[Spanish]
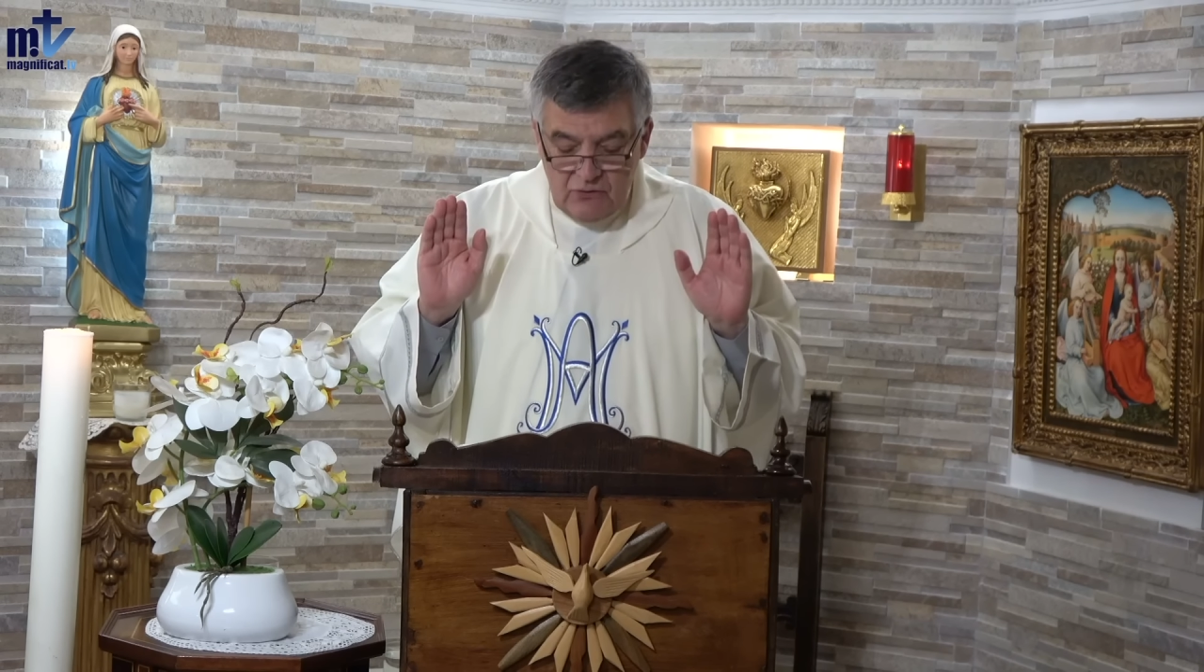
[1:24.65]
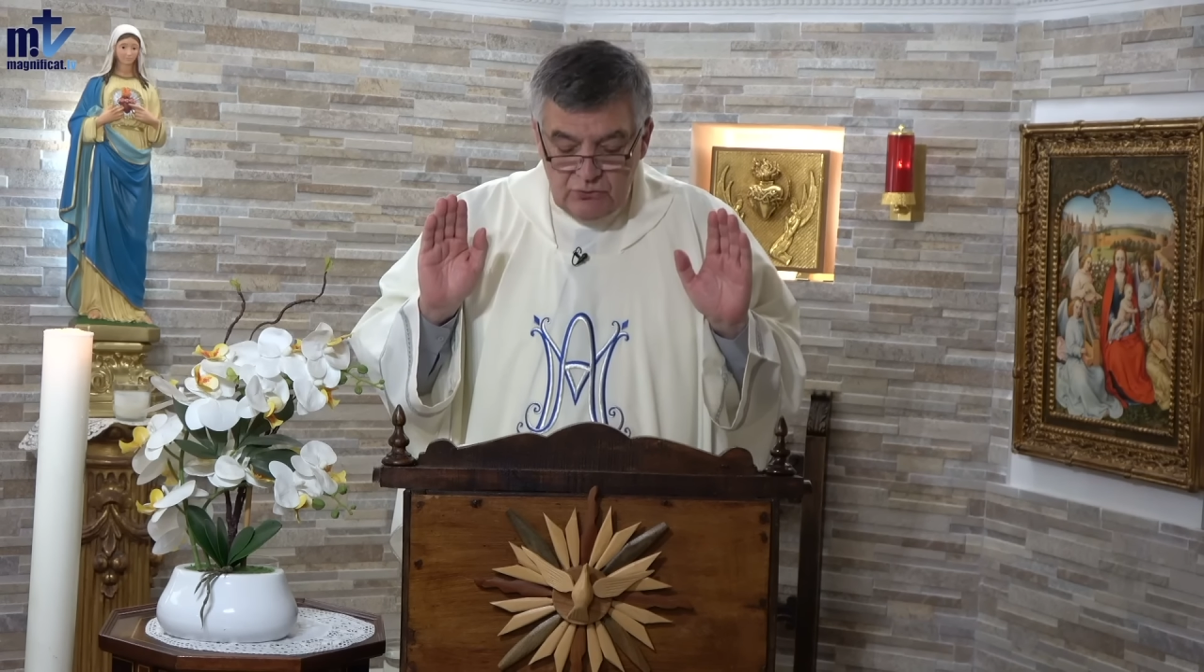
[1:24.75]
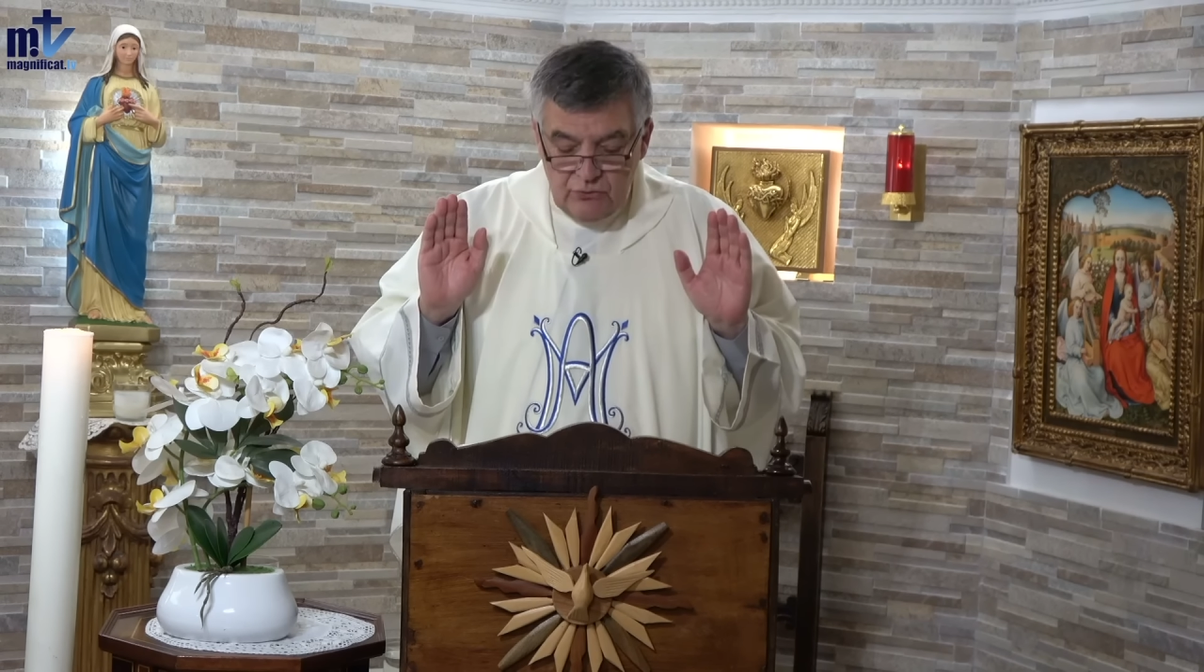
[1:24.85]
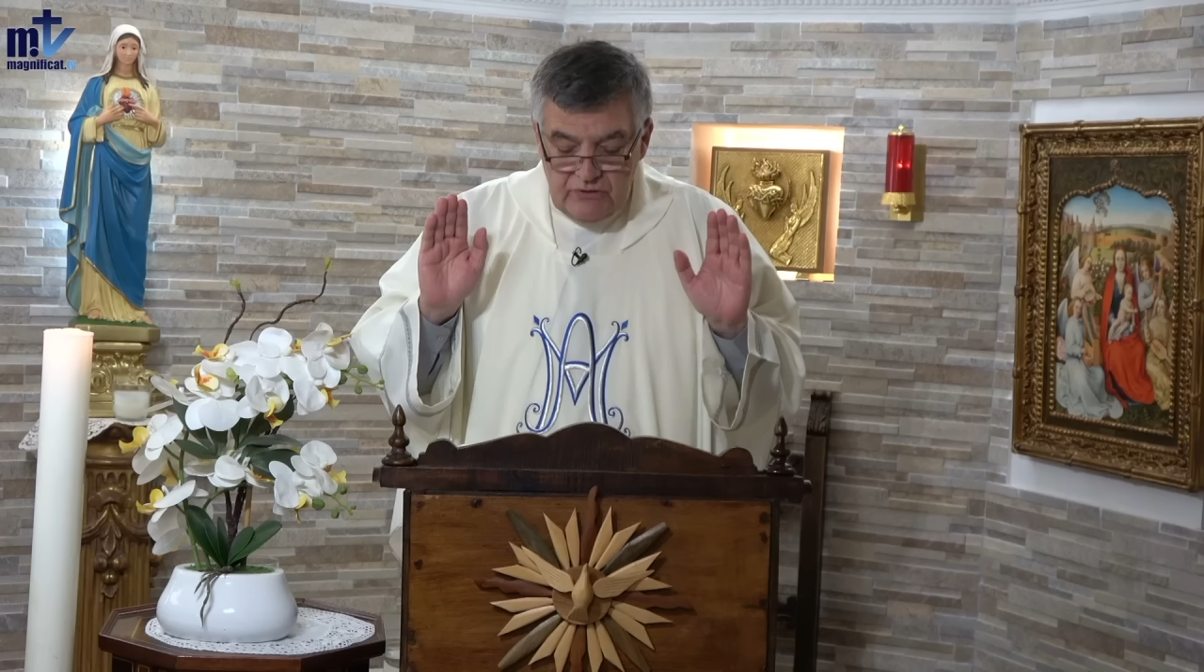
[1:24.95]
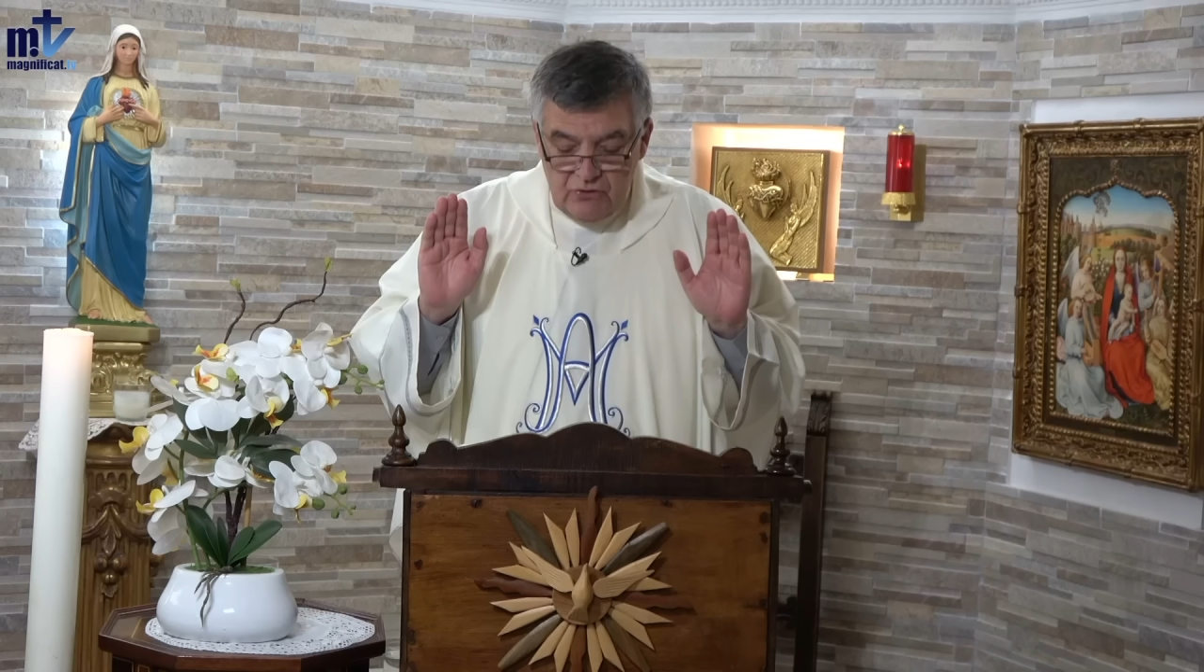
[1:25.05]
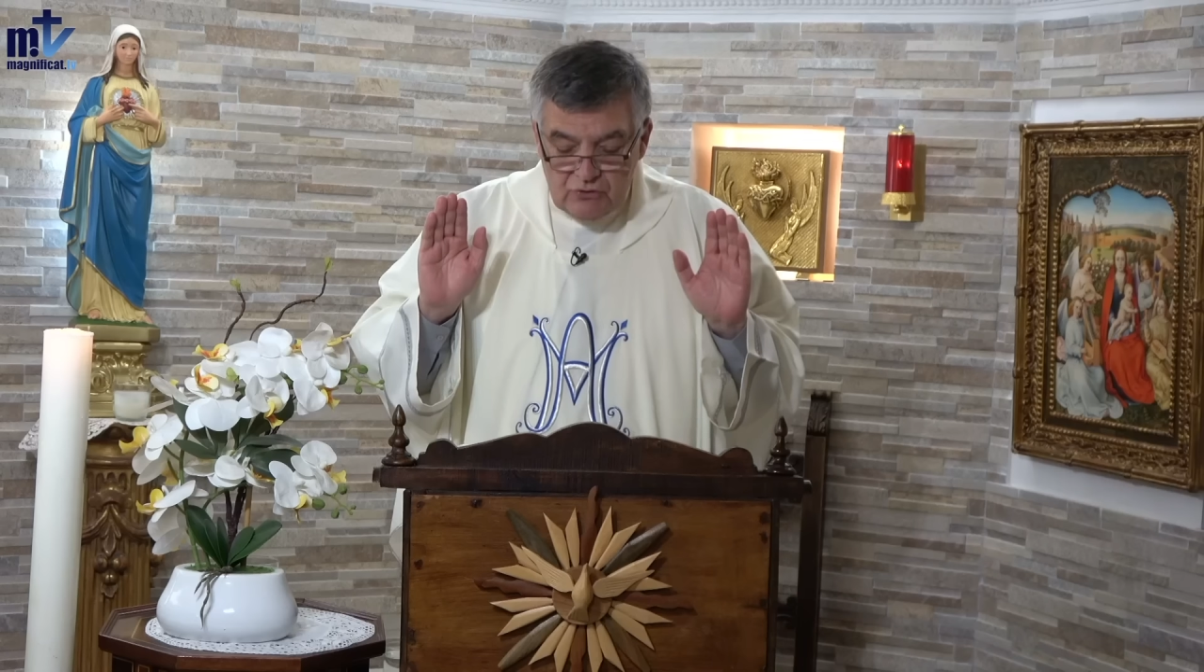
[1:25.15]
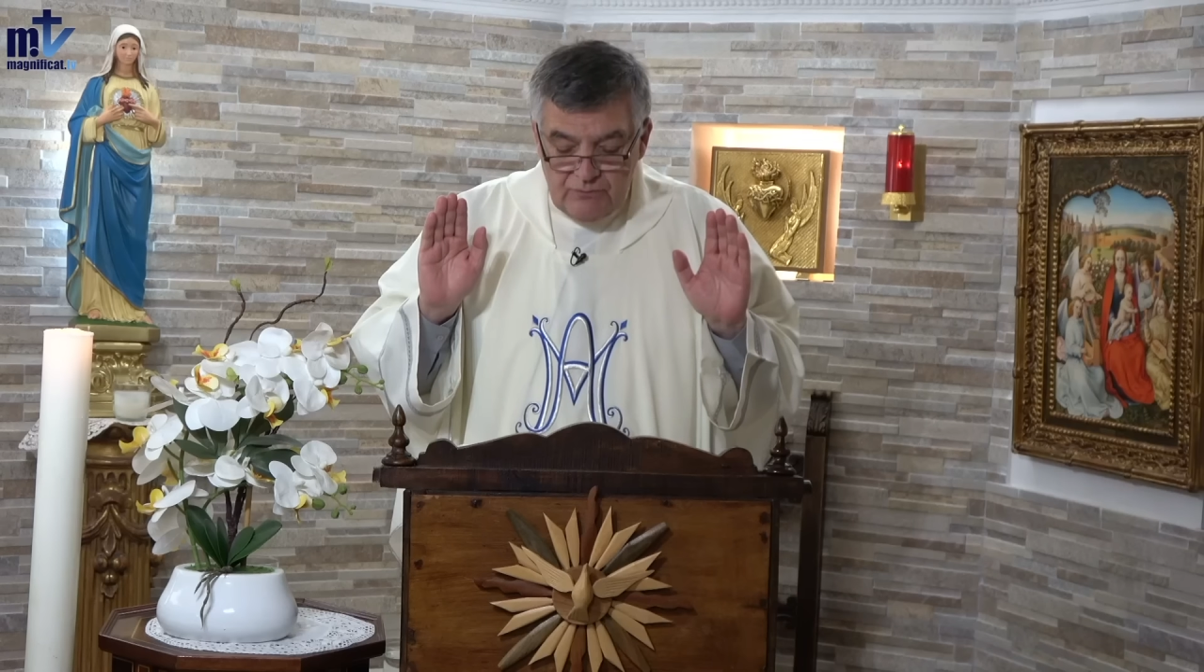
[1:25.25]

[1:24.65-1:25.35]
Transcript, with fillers: conducidos